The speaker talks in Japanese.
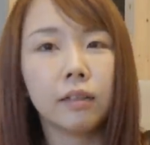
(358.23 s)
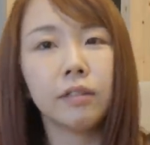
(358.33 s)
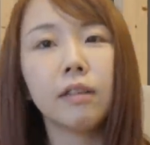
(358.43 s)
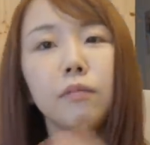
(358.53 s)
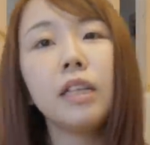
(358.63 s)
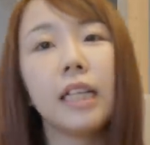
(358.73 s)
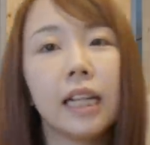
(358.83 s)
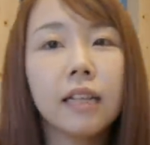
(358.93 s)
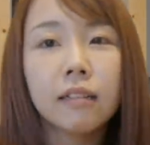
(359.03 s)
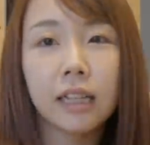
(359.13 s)
私は無理に
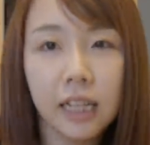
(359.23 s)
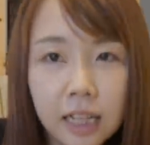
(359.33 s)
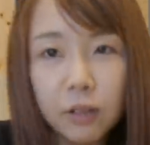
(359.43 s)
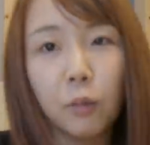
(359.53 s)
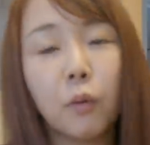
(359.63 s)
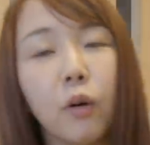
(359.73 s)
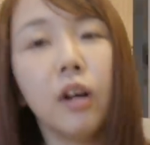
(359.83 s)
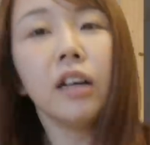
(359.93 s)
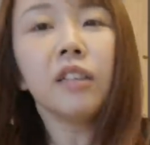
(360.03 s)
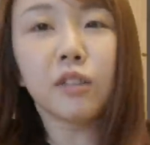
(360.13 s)
やんなくていいと思う
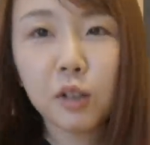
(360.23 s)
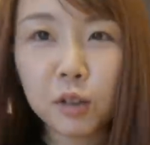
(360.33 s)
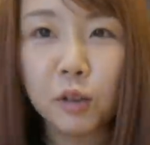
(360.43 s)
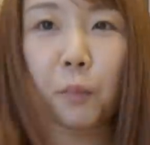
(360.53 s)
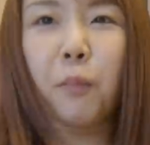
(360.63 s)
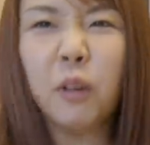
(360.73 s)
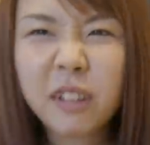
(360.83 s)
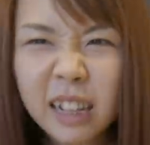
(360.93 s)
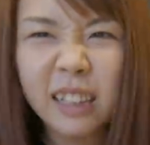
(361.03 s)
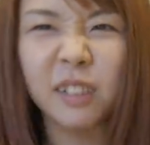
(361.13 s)
ちょっとぽ
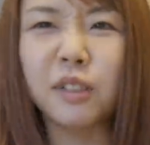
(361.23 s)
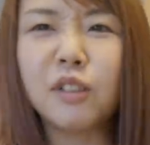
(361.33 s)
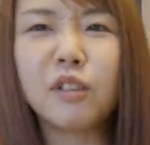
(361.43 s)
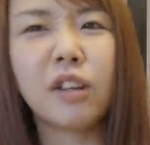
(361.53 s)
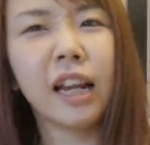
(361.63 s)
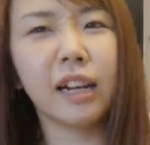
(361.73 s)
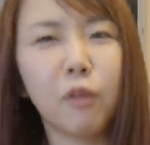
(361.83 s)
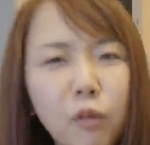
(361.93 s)
ちゃっとしてるぐらいが